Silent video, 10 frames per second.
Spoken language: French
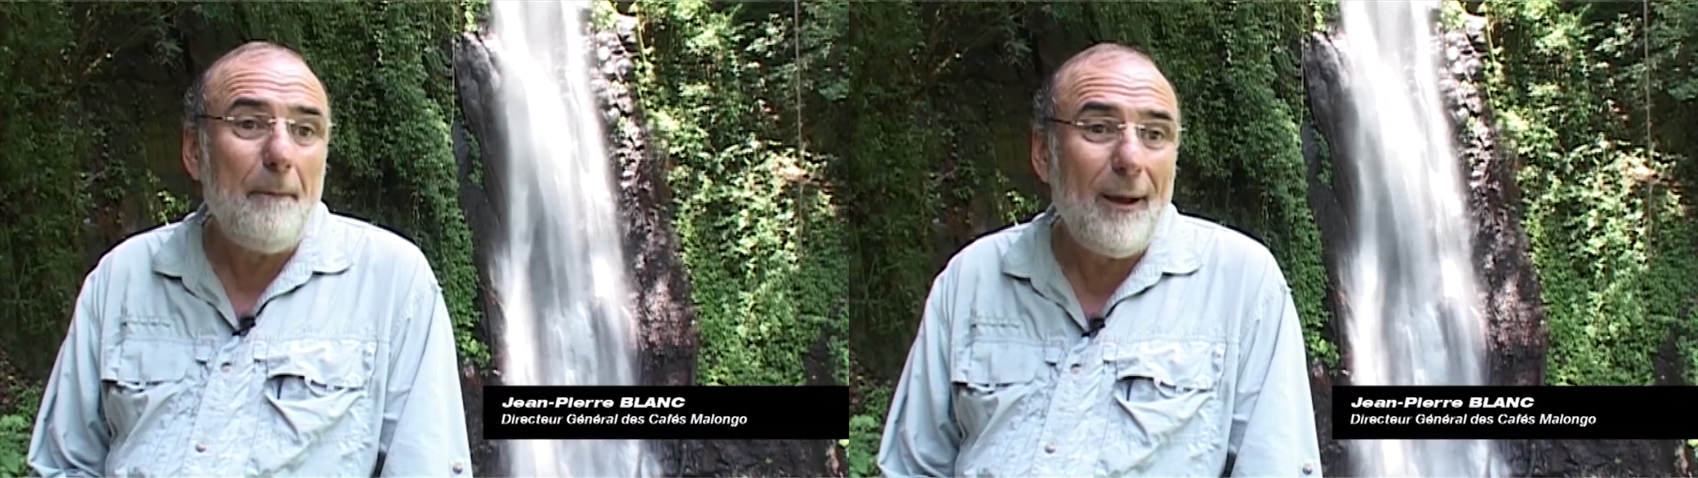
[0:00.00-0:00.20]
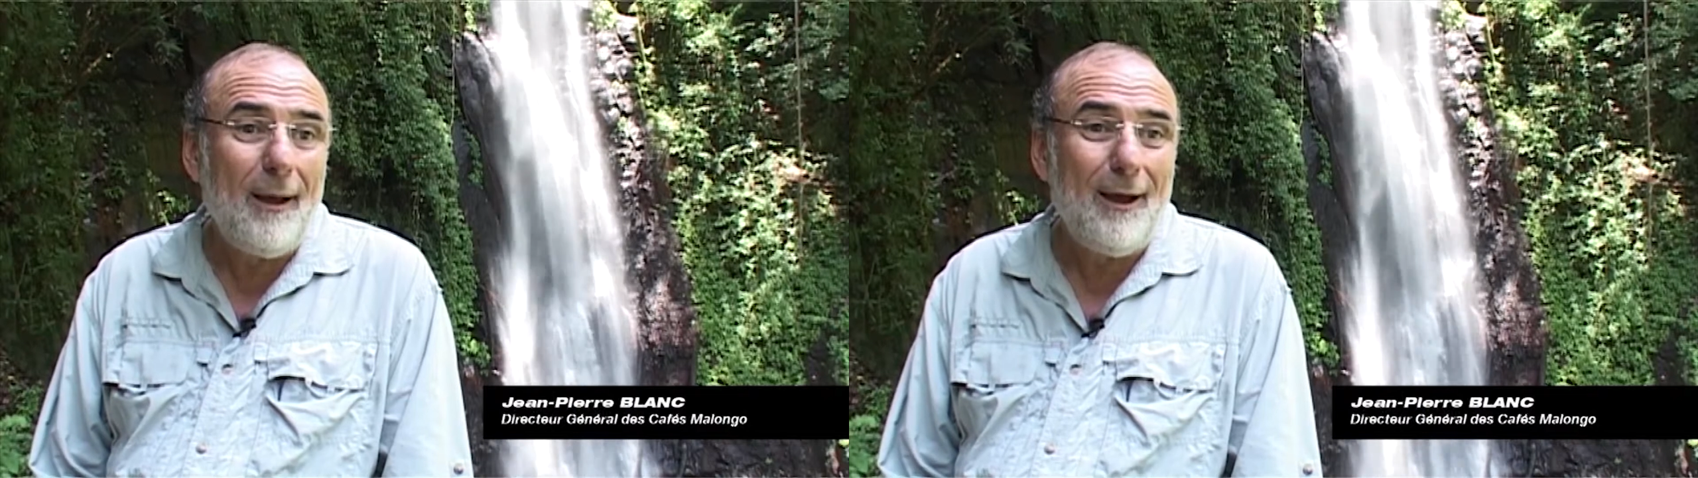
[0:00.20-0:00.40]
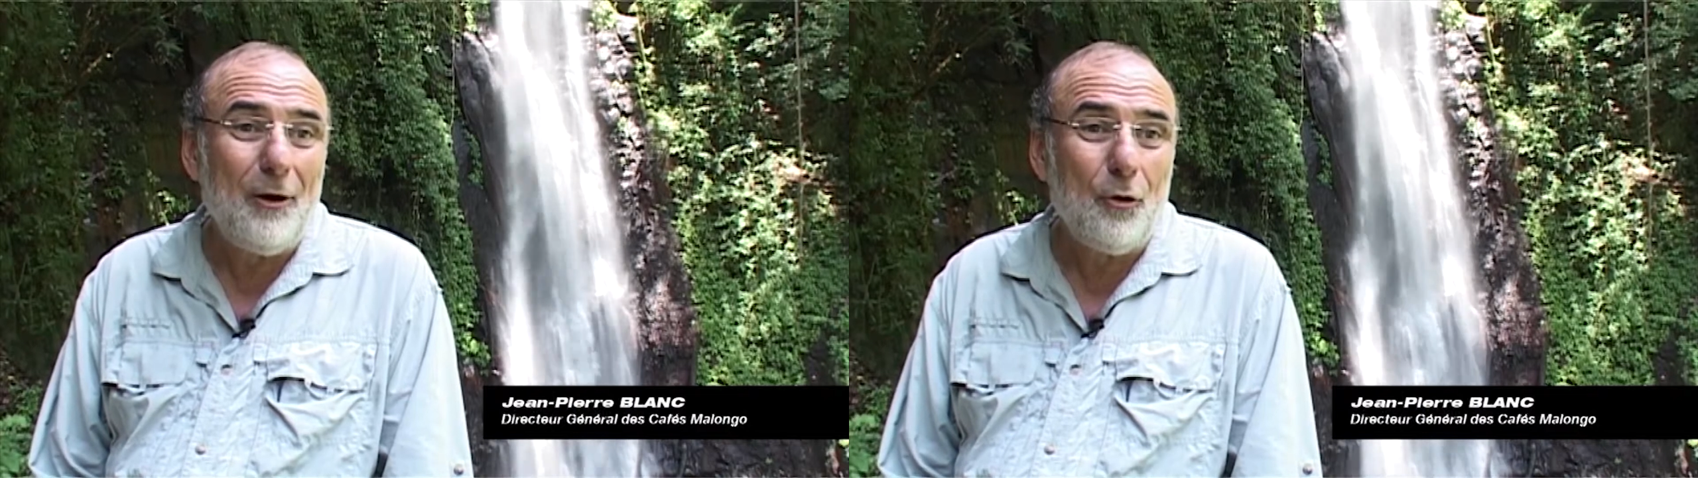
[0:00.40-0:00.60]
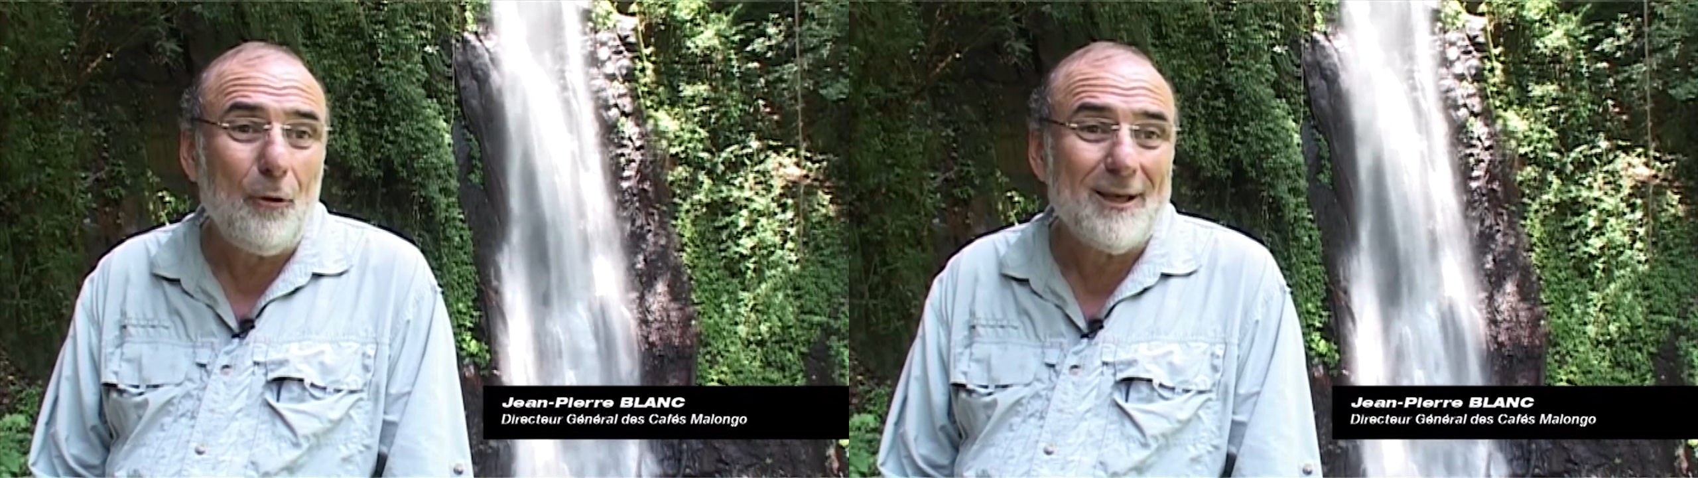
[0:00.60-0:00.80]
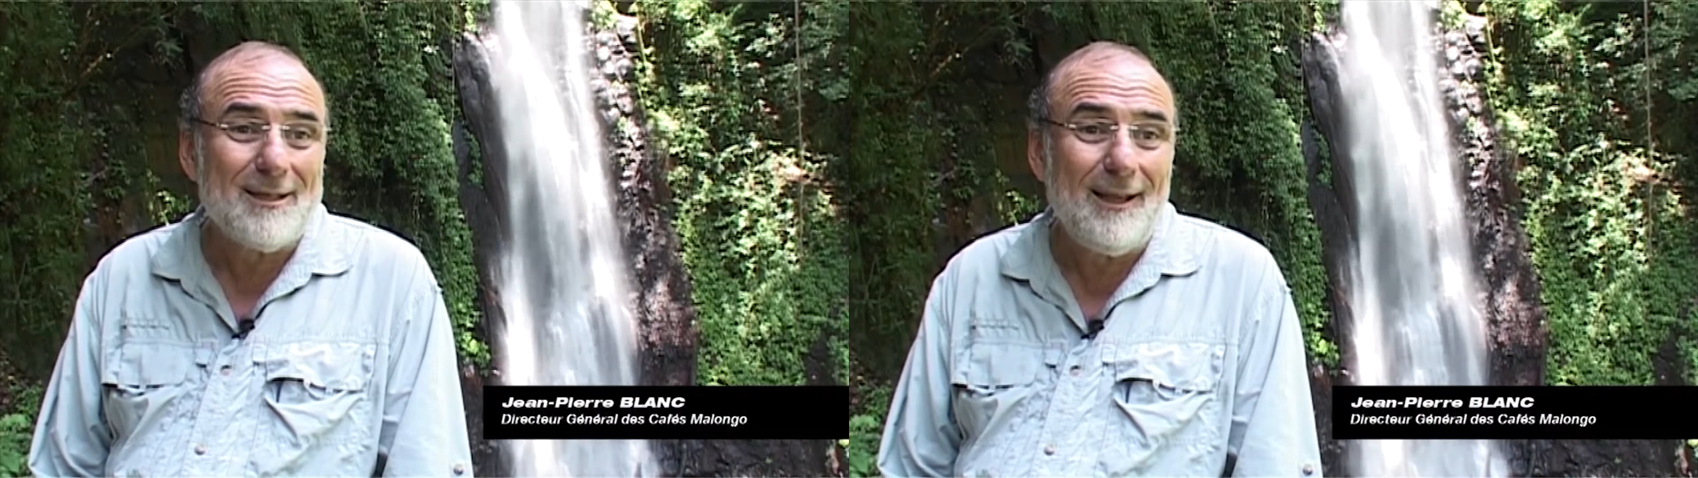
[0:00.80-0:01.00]
par le
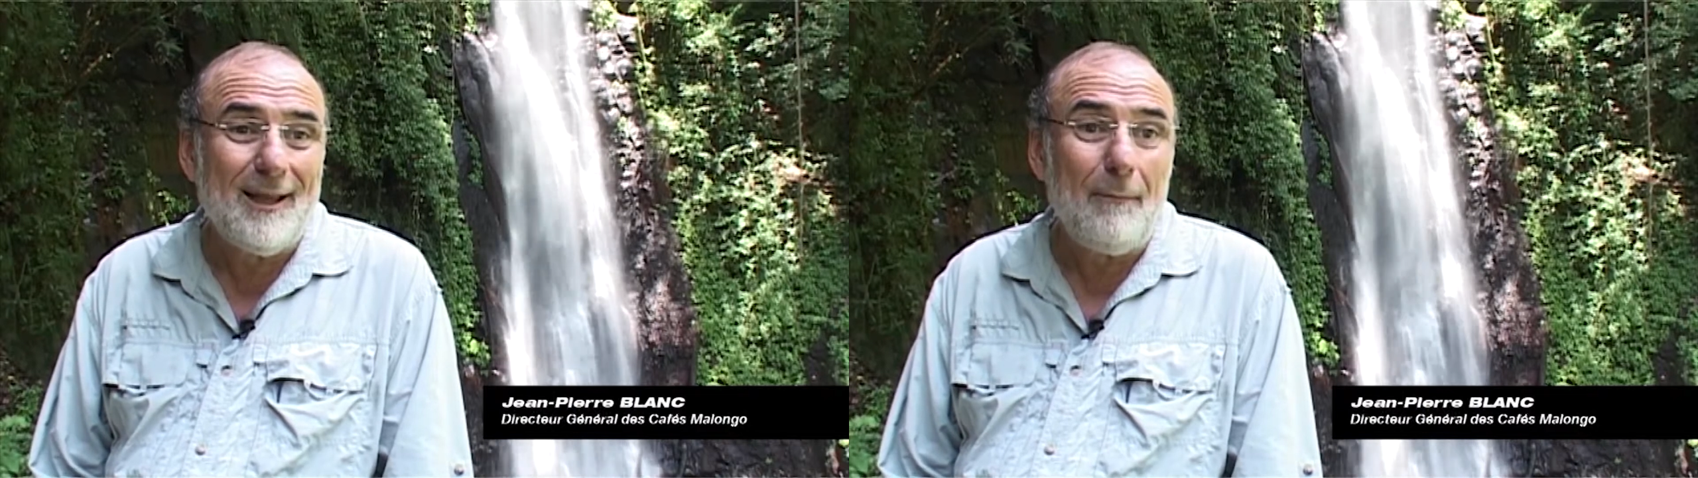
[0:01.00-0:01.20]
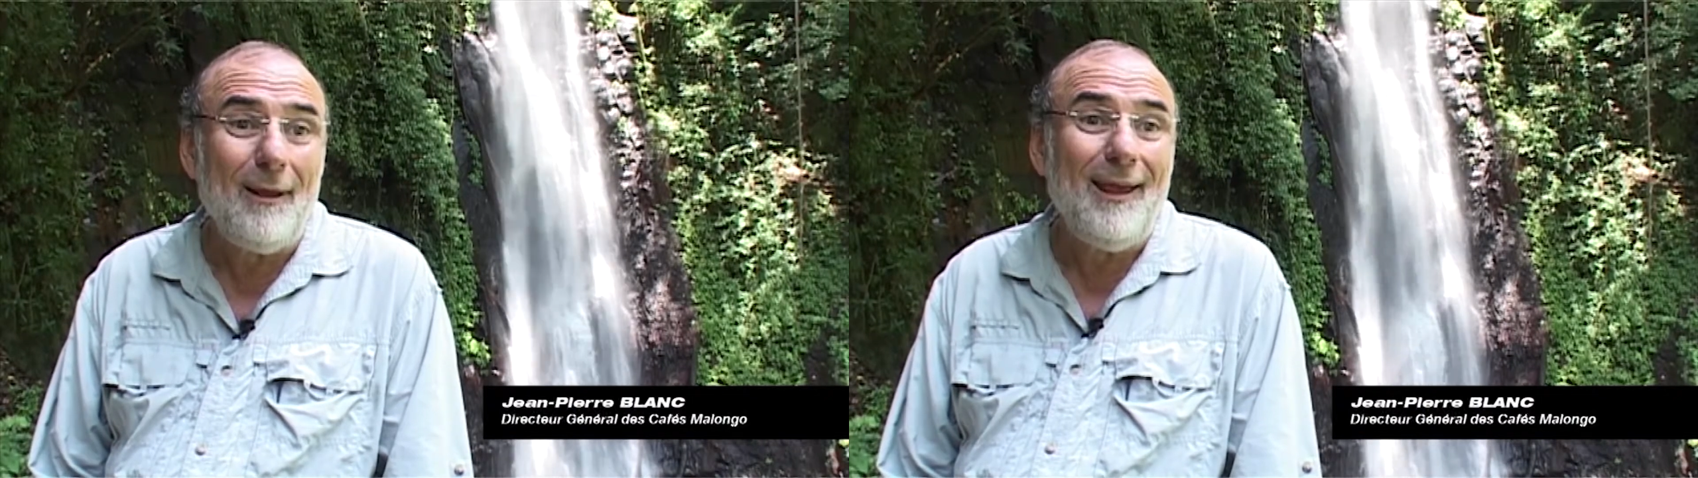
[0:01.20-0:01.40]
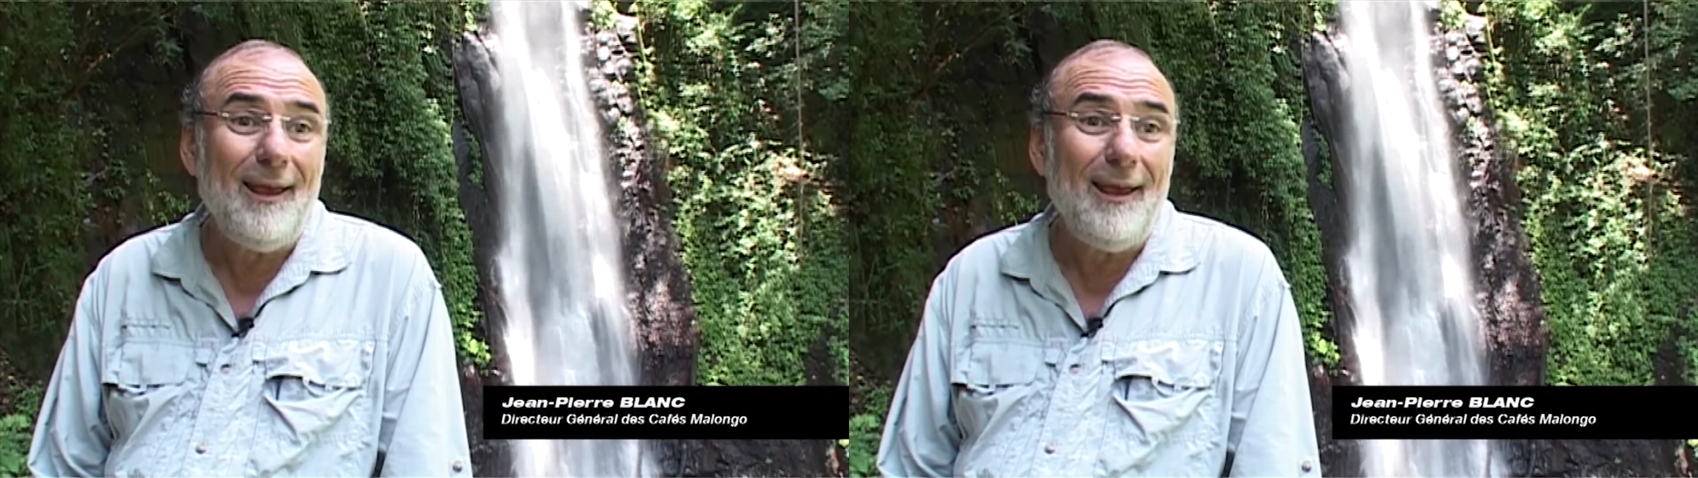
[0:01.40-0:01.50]
commerce équitable